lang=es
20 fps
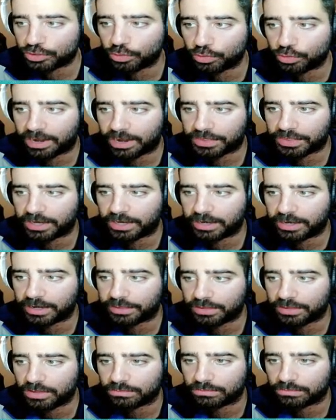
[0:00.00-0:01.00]
te sube la
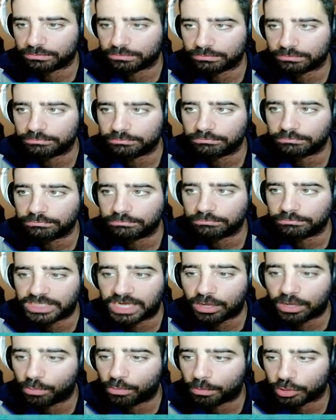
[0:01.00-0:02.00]
aceleración. Mm,
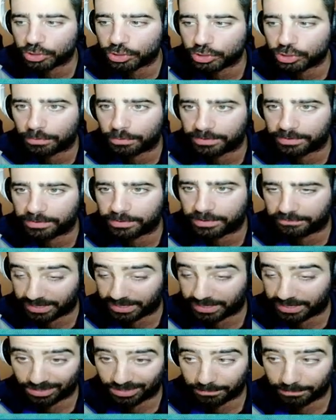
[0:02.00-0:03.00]
ya como vosotros
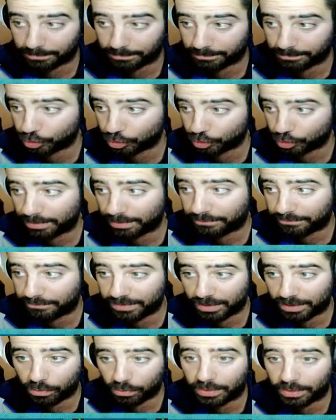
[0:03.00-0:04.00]
prefiráis. Yo
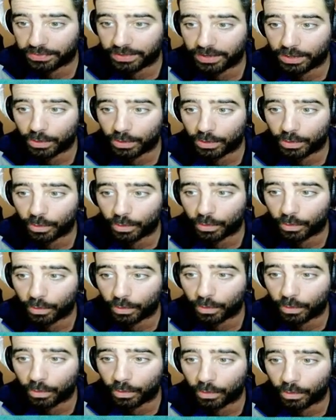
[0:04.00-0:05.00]
prefiero
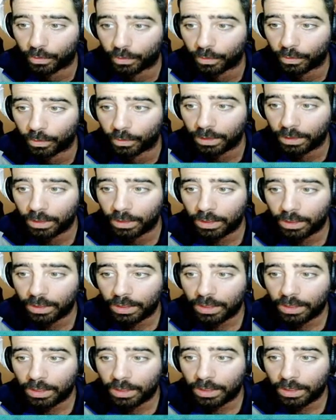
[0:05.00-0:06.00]
hacerlo...
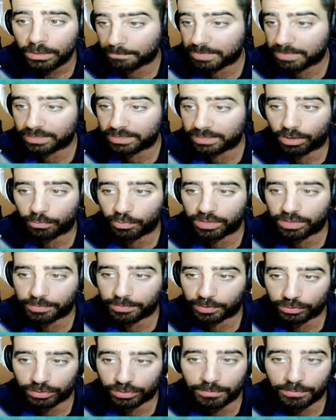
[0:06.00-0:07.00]
También esto lo
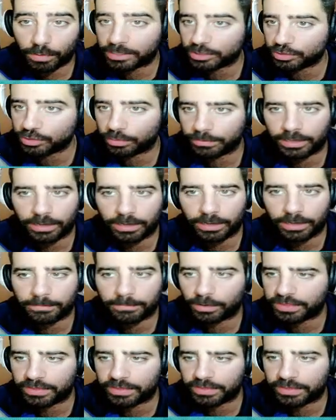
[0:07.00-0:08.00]
podéis, pero también os va a subir la
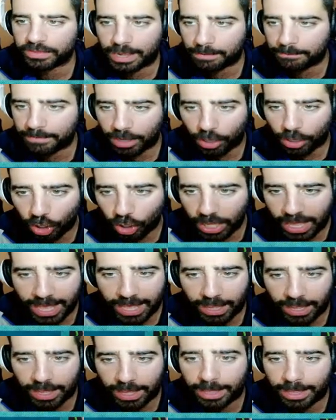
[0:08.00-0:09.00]
velocidad. El mejor
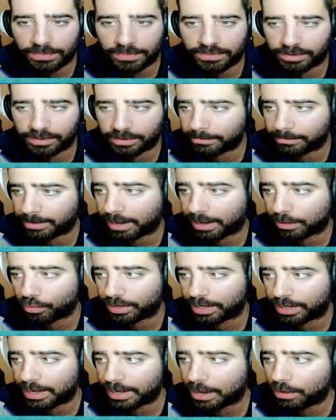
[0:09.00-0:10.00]
es driblar
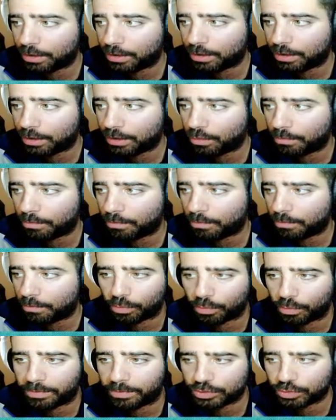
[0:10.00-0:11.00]
con el Lalon, ¿vale?
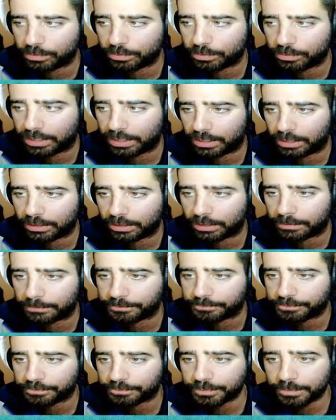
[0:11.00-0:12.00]
Porque os va a subir
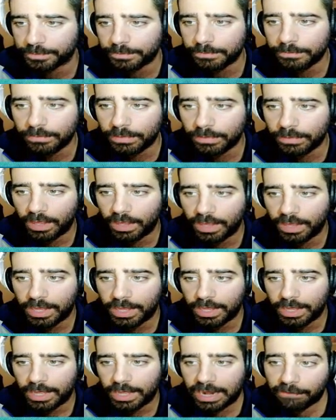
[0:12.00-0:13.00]

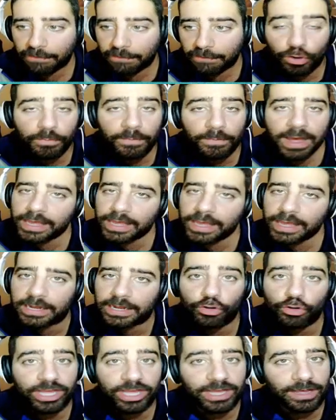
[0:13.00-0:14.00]
la forma y
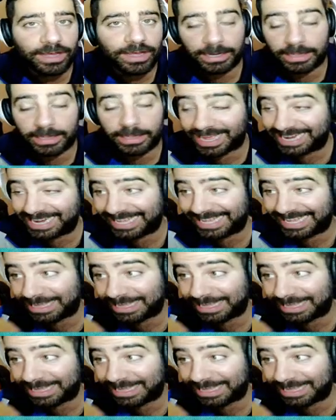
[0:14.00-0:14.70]
la única habilidad